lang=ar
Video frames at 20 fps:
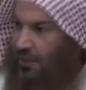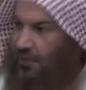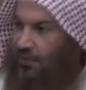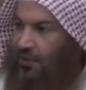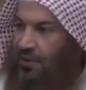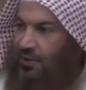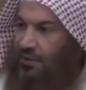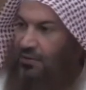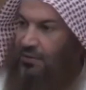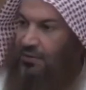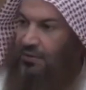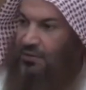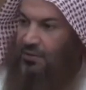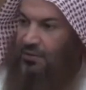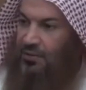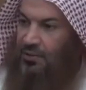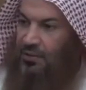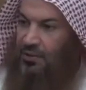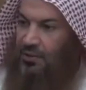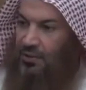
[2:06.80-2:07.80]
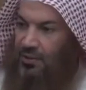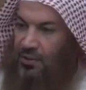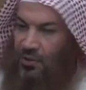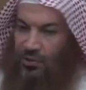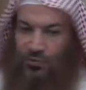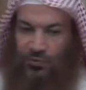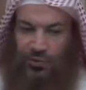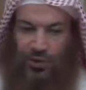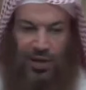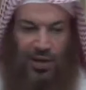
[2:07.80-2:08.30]
نظر
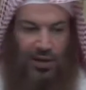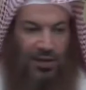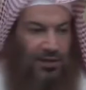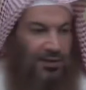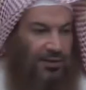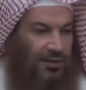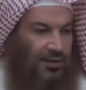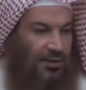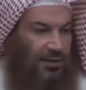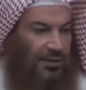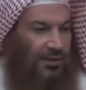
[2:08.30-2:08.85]
انظر هل